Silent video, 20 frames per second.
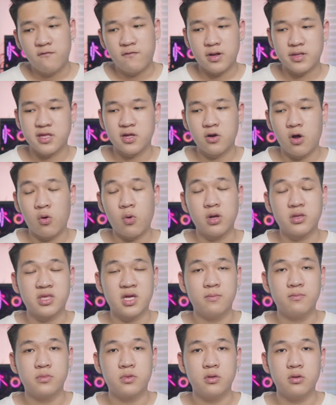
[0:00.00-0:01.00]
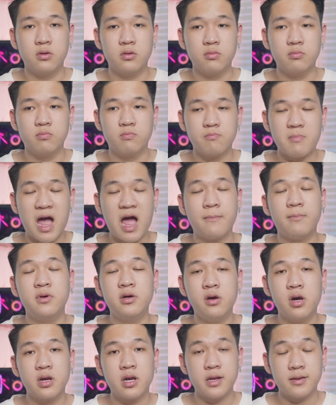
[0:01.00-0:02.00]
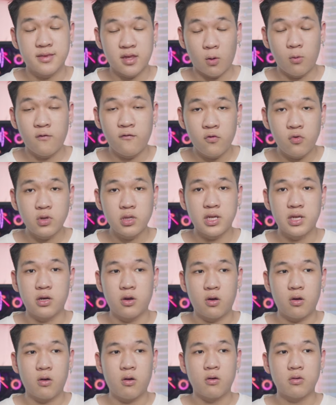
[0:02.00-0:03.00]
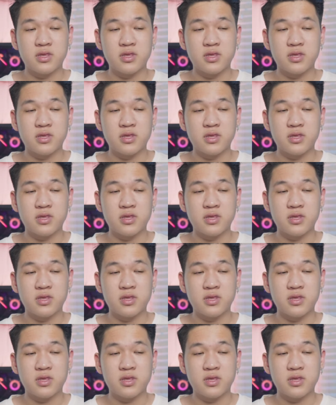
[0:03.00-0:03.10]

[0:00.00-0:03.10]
và sau đó khoảng tầm từ 30 đến 60 phút thì nó